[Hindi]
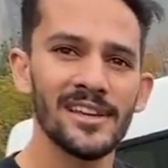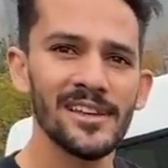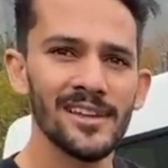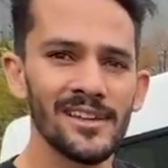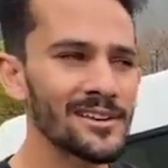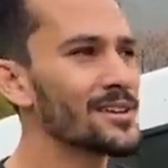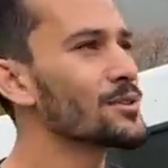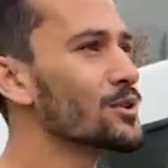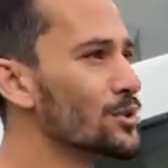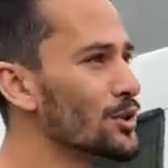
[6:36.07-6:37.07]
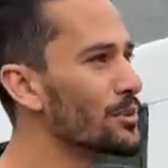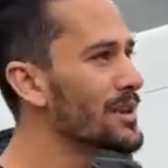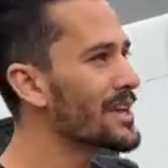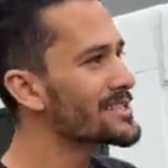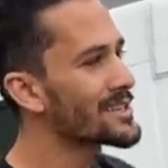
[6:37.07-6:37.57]
हम्म। ये तो यूट्यूबर
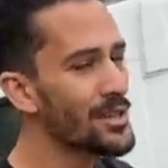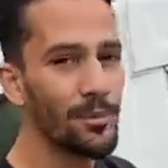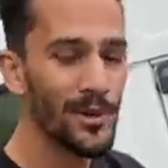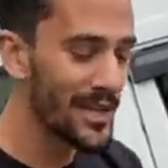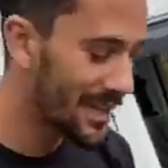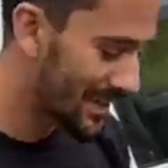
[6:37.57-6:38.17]
है ऐसा छपरी है